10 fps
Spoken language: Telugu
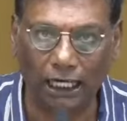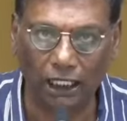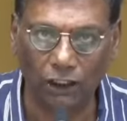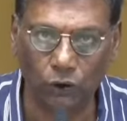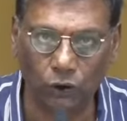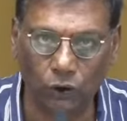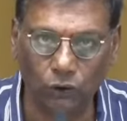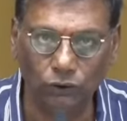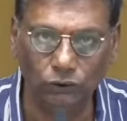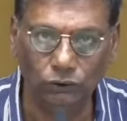నేను రాను
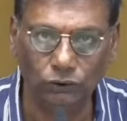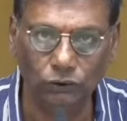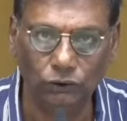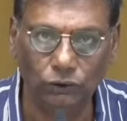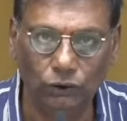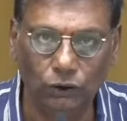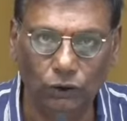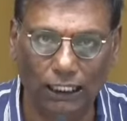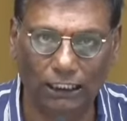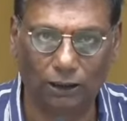
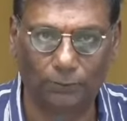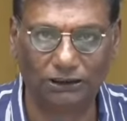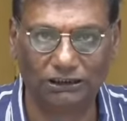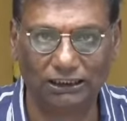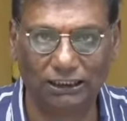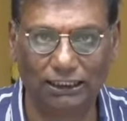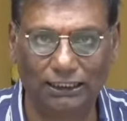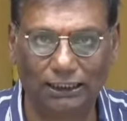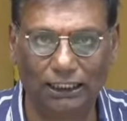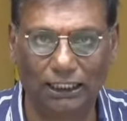నాకు అపోజిషన్
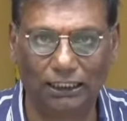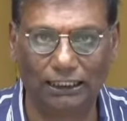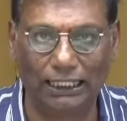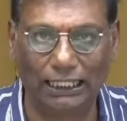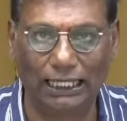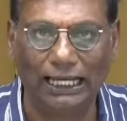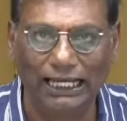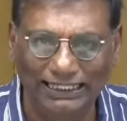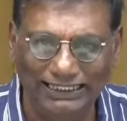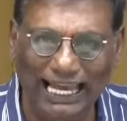ఇవ్వాలా
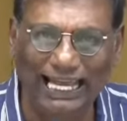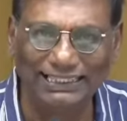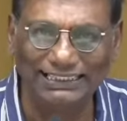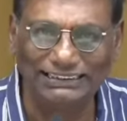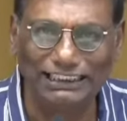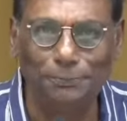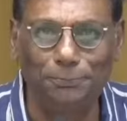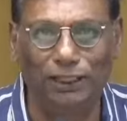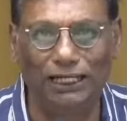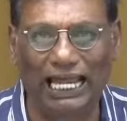ఏంది
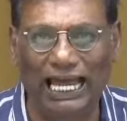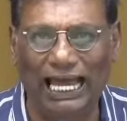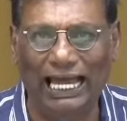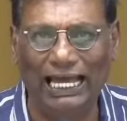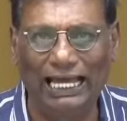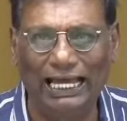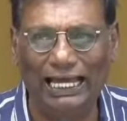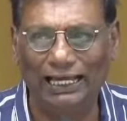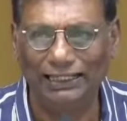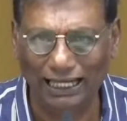చిలిప్పన్లా
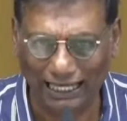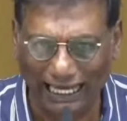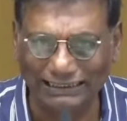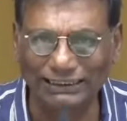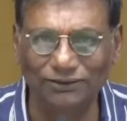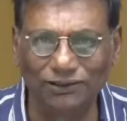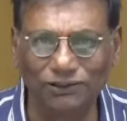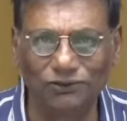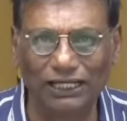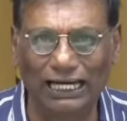ఏ
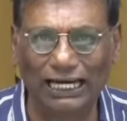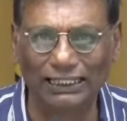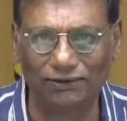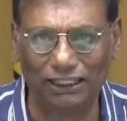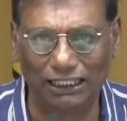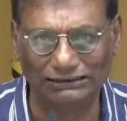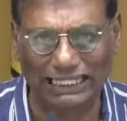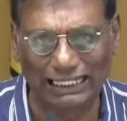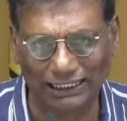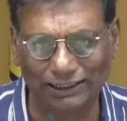రాజకీయం అనుకున్నారా ఏమన్నా
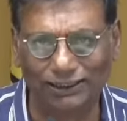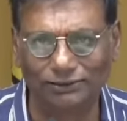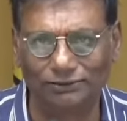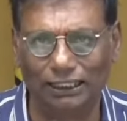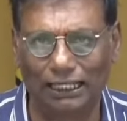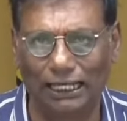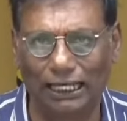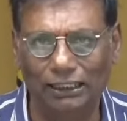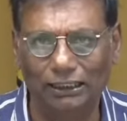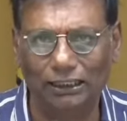చాక్లెట్
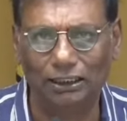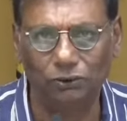అనుకున్నారా